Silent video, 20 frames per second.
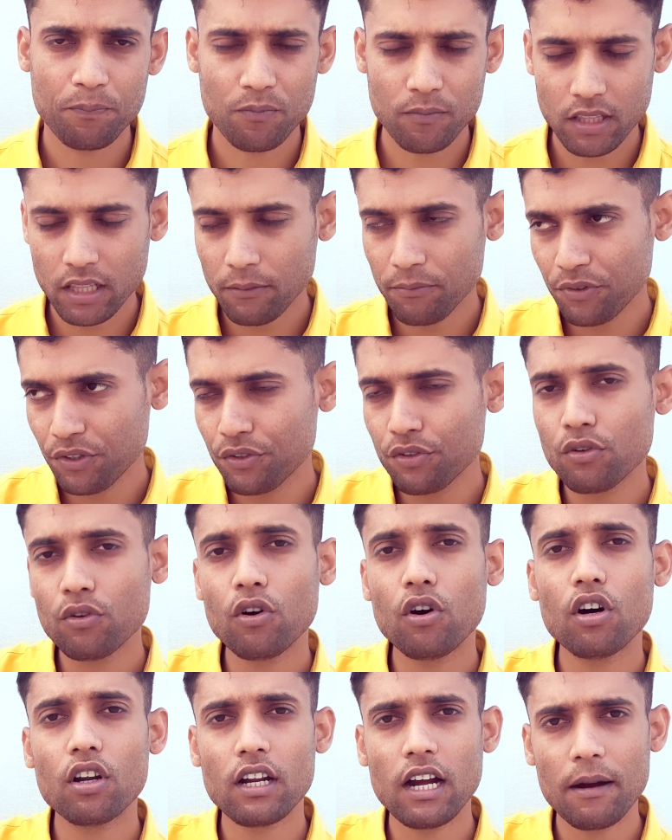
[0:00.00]
मतलब वीडियो
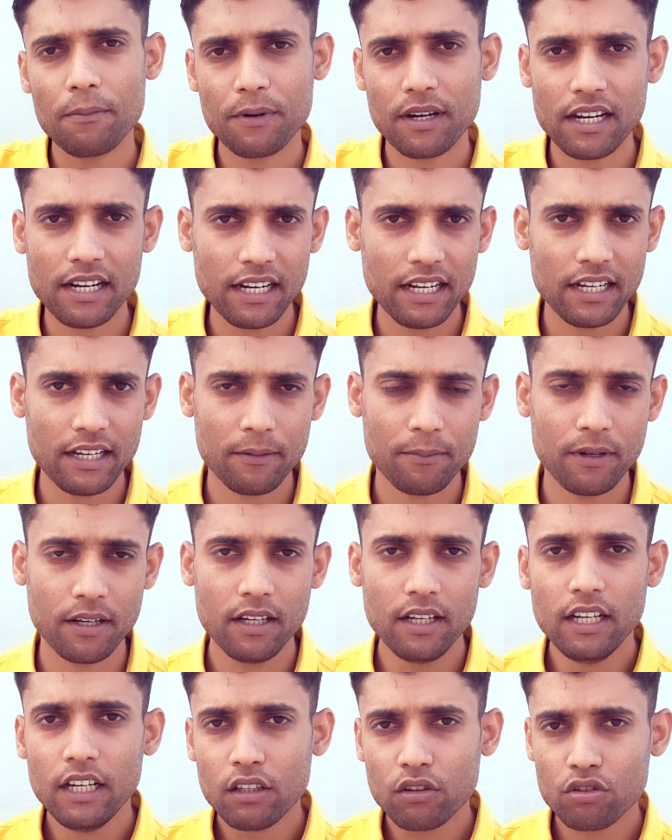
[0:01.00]
और आपका रैंक कर पाए
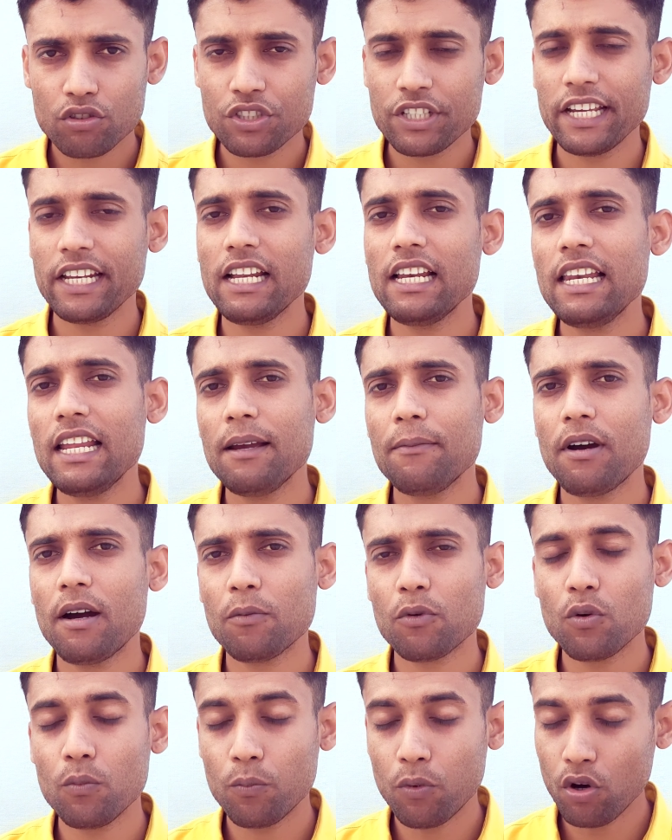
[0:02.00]
तो चैनल नेम आपको